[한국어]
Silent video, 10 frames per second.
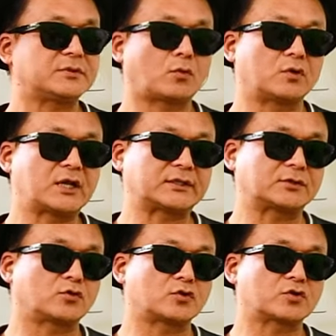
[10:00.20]
5일 날
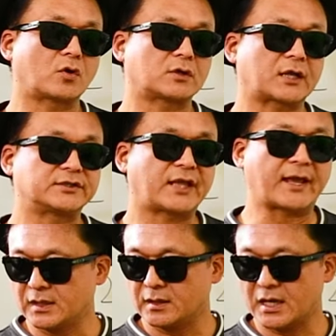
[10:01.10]
대통령 선거를
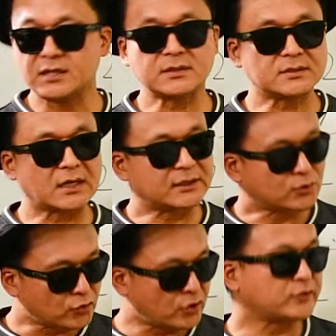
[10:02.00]
하는데 해리스가
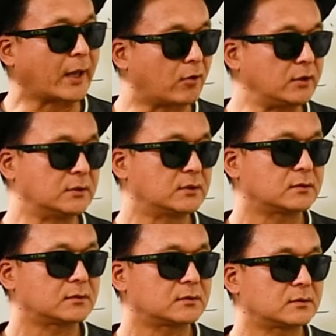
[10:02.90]
대통령이 되건
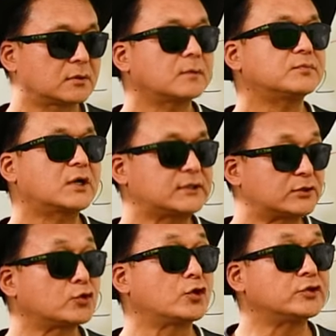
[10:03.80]
트럼프가
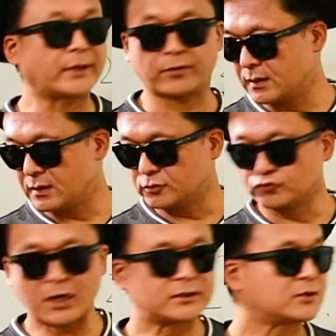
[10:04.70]
대통령이 되건
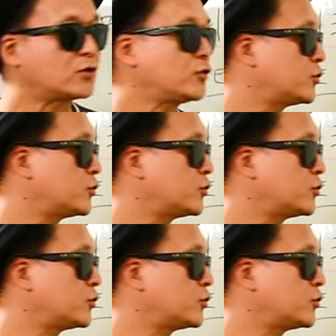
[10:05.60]
누가 대통령이